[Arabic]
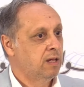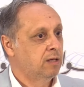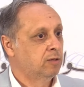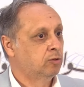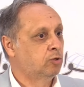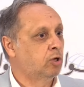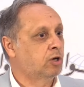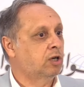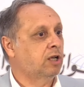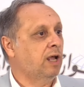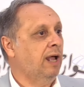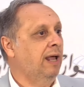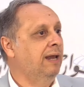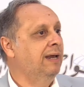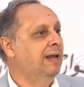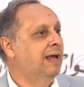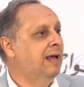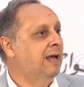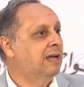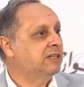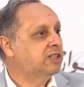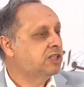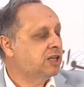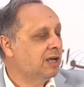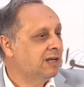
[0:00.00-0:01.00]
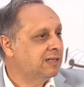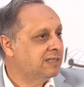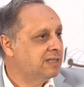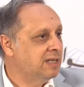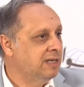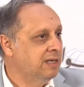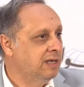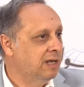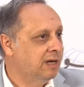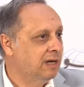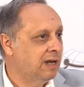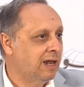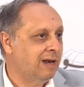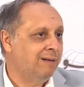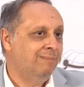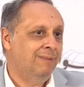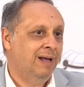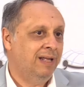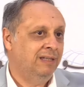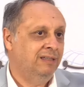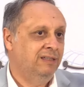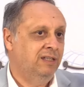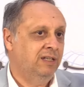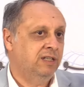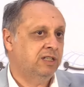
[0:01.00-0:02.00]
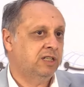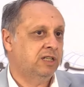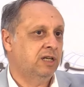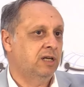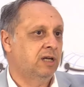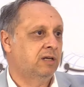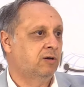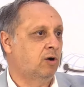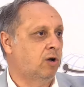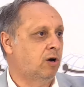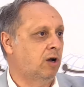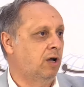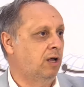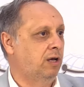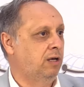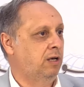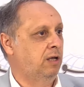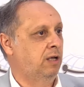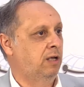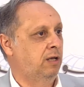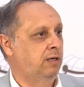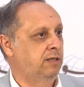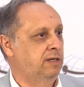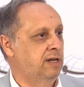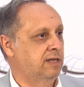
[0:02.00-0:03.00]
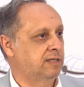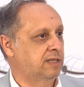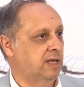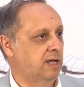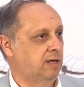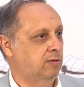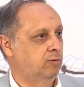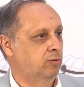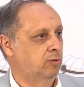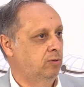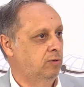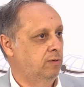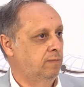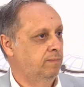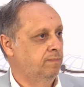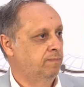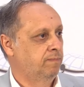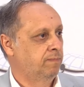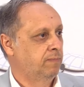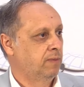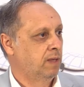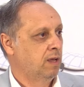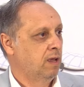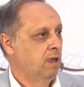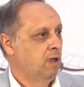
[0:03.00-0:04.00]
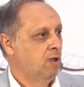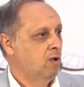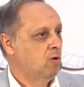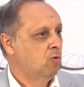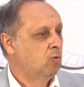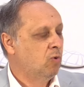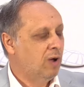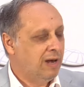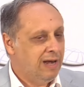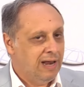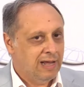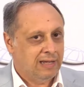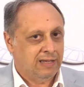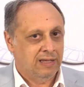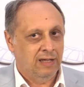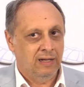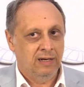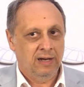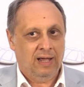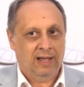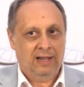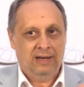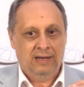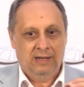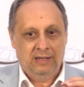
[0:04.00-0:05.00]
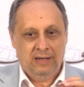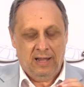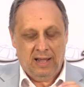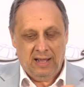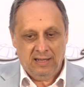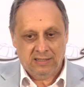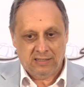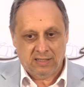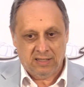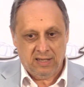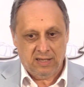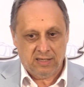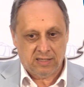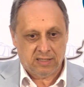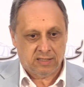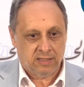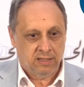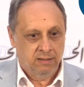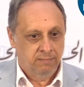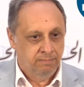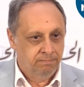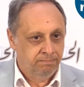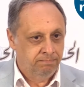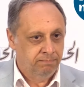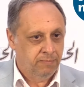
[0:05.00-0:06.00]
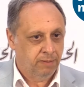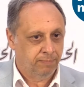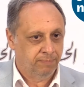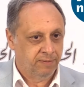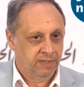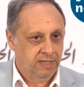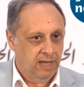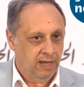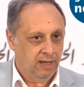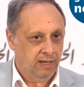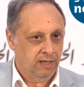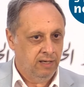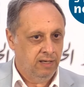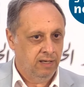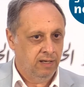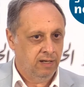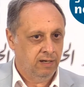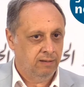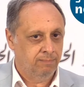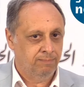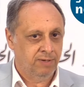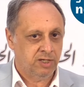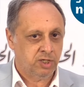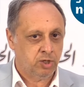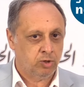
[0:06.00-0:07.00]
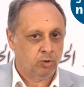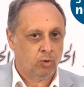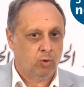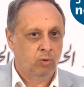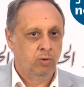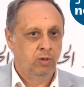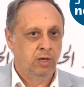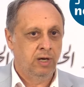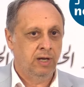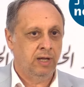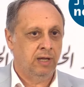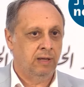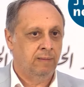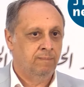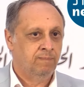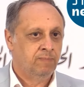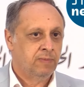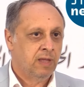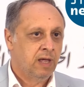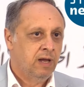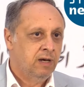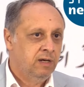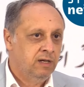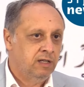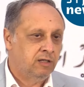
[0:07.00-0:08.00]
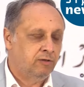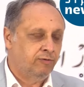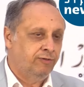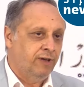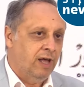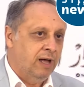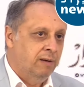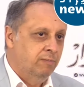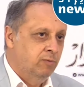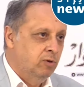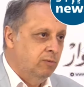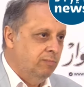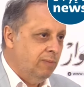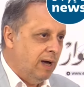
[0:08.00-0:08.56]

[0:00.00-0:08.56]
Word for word: درك حنا آه، شخصيا انا ما عنديش كره للناس هادو ولكن على الاساس مبدئيا باش تقول لي نتفاهموا